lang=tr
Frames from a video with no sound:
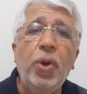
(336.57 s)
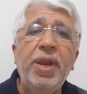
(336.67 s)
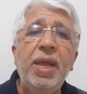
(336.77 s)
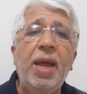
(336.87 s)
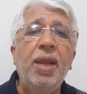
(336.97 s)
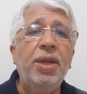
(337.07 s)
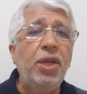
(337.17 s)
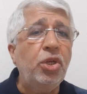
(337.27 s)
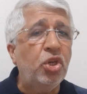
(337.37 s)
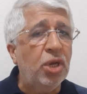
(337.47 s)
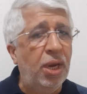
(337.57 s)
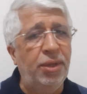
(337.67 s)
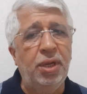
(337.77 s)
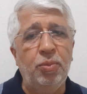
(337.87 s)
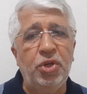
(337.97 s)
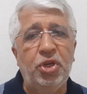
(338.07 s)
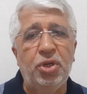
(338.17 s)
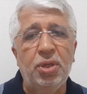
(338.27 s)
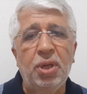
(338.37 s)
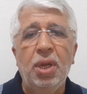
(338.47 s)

bariyerleri inşa edilmiş.